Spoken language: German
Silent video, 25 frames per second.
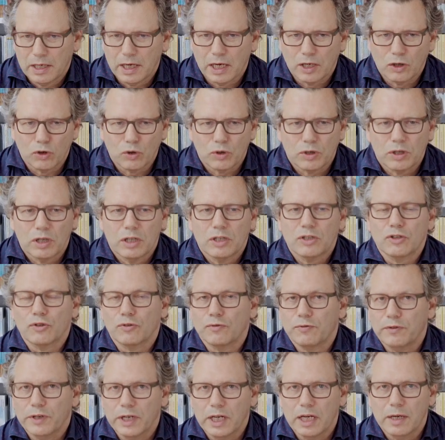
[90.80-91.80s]
der doch so
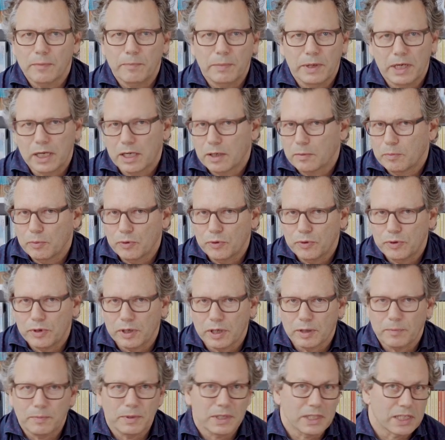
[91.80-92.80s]
viele
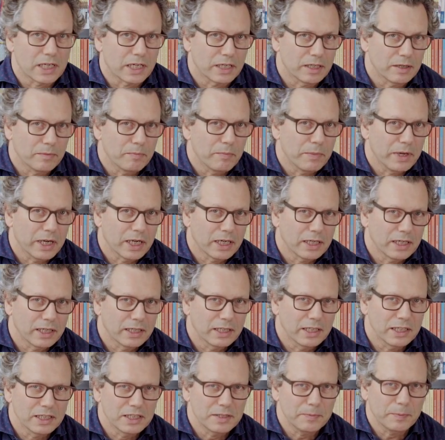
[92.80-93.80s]
Bilderbücher mit seinen
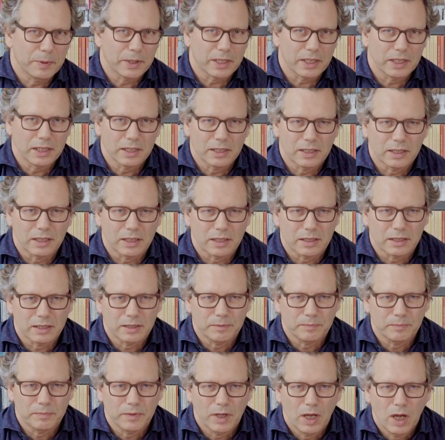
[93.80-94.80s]
Märchen inspiriert
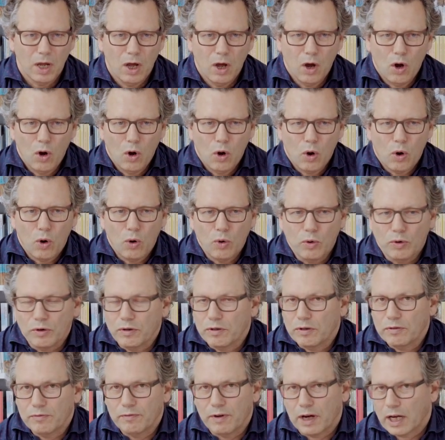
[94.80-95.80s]
hat?
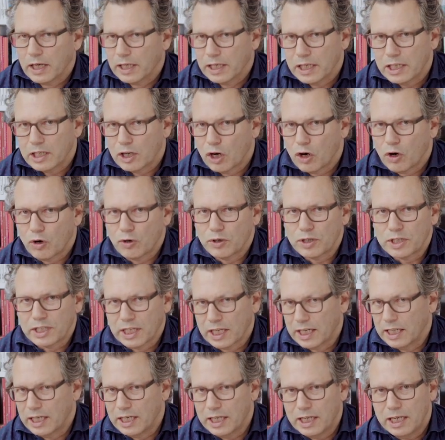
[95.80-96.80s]
Und war nicht auch
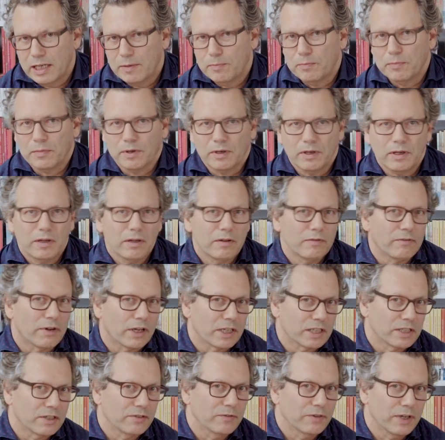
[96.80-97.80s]
sein Leben
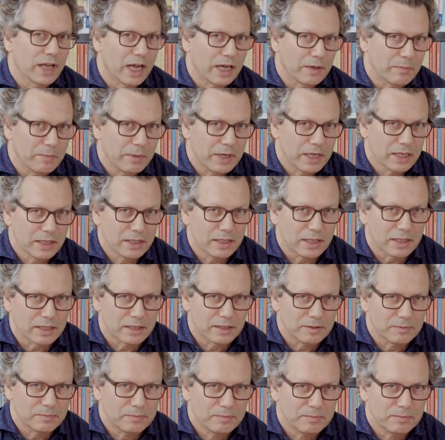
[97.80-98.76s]
fast wie ein Märchen?